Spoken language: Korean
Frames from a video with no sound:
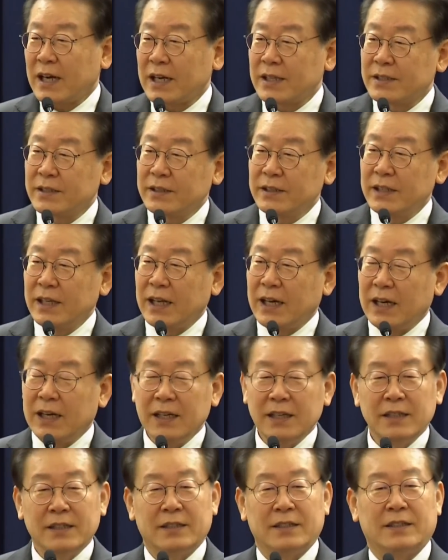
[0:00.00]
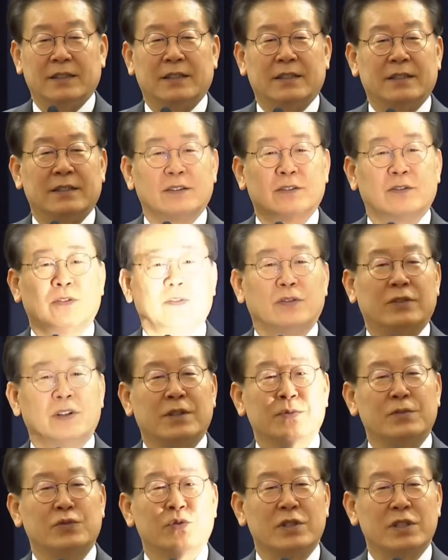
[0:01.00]
가정이나
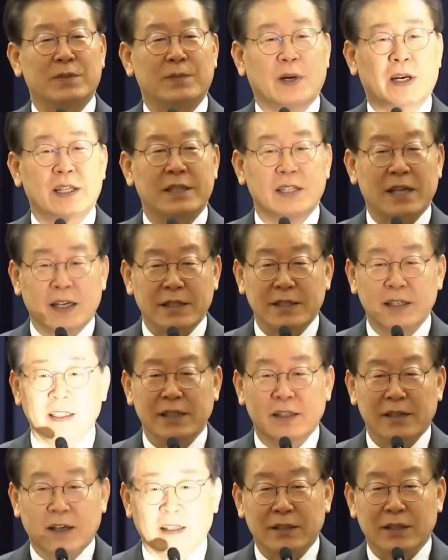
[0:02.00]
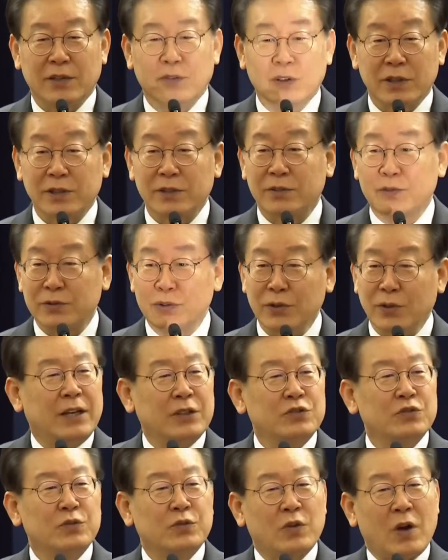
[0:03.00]
또 업소에서 많이 사재기를 한다고 하더군요.
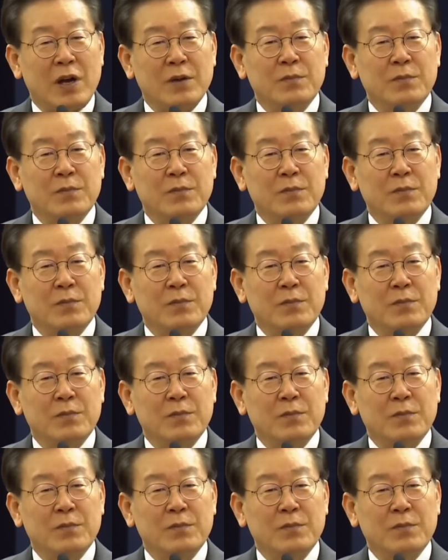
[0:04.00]
아주